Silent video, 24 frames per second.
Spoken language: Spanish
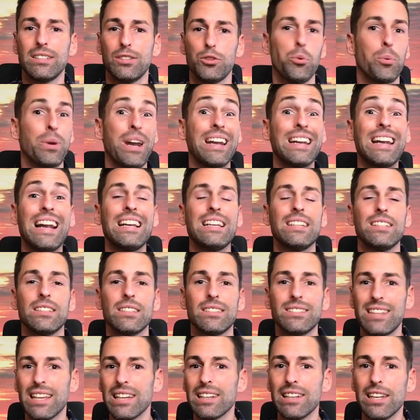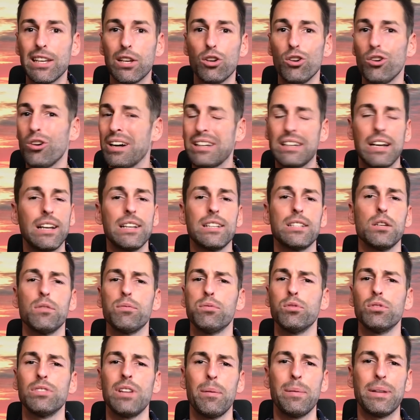sobre análisis técnico, análisis
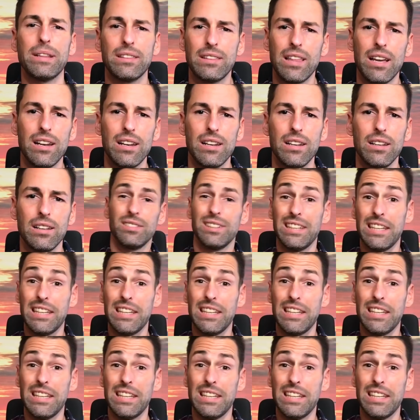fundamental